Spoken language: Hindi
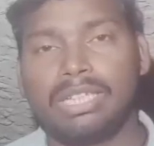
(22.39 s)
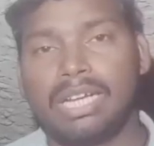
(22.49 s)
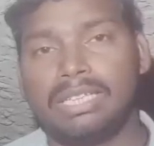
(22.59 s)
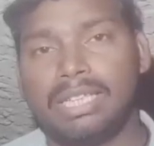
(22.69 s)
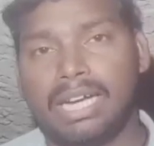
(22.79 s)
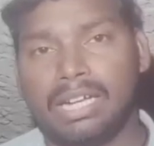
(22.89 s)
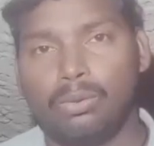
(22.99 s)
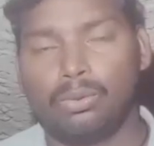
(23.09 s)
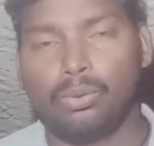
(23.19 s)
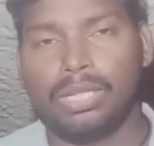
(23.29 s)
दिखाने जा रहा
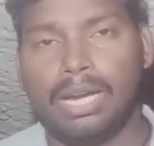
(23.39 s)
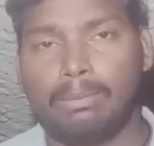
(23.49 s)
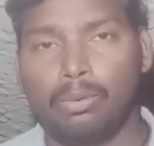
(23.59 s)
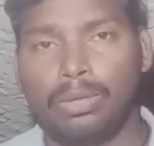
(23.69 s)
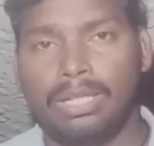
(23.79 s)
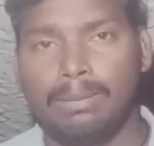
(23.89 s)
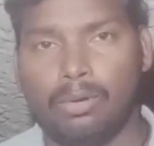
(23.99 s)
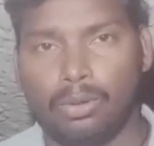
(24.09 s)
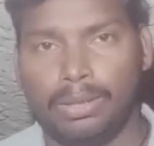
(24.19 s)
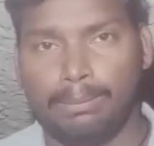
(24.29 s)
हूँ जो कि आप लोग के लिए
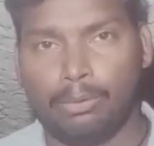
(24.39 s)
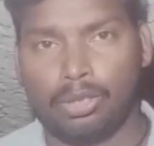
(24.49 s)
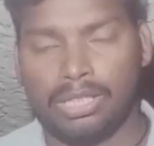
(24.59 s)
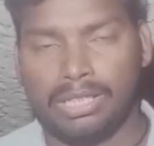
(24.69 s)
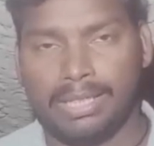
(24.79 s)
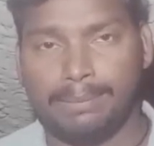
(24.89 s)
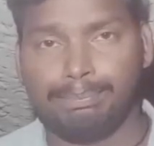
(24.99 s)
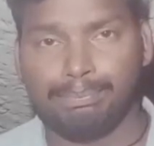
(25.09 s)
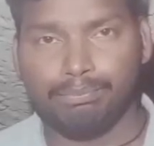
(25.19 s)
बहुत इंपॉर्टेंट है